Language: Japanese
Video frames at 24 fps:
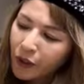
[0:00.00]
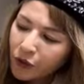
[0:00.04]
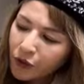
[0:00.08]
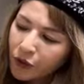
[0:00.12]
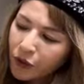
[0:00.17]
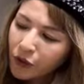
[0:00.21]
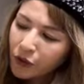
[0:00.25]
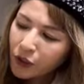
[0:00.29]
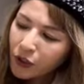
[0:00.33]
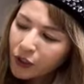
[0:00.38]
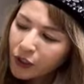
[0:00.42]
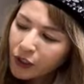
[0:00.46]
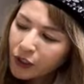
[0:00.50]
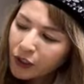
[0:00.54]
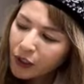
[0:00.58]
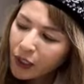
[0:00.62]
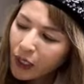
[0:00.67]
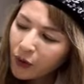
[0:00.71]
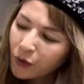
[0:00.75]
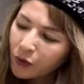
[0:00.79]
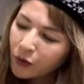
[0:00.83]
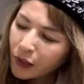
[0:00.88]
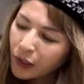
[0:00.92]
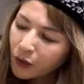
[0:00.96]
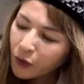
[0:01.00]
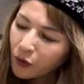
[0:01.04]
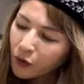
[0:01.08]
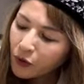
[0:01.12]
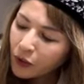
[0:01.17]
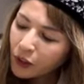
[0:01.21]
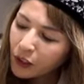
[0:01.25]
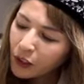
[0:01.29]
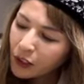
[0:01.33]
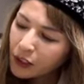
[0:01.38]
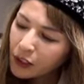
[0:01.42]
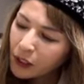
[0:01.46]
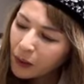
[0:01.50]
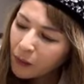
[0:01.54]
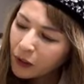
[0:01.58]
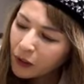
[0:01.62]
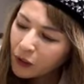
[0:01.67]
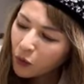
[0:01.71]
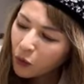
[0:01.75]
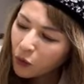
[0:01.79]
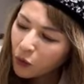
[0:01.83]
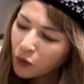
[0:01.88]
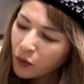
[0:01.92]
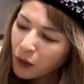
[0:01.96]
全然違うけど、生き様
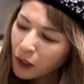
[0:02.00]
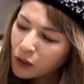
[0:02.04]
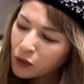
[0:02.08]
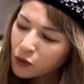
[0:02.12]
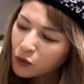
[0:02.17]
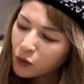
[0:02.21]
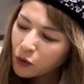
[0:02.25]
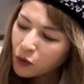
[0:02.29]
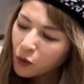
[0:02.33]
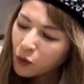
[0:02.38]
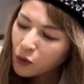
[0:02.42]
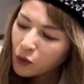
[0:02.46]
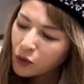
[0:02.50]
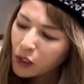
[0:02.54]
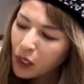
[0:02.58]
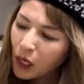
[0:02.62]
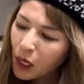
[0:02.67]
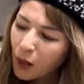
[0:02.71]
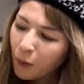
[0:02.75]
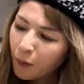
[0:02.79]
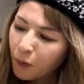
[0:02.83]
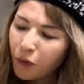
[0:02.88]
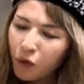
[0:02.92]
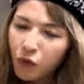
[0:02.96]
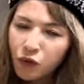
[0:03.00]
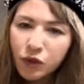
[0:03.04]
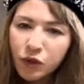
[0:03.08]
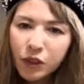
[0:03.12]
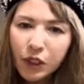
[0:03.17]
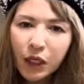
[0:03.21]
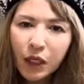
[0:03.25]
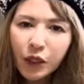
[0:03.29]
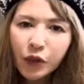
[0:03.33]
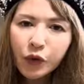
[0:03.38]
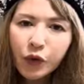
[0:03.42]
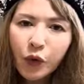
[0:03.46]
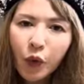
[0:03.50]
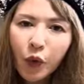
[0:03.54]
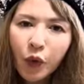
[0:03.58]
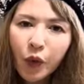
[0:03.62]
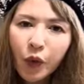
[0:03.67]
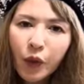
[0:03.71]
によってはそう当然八歩塞がるよ。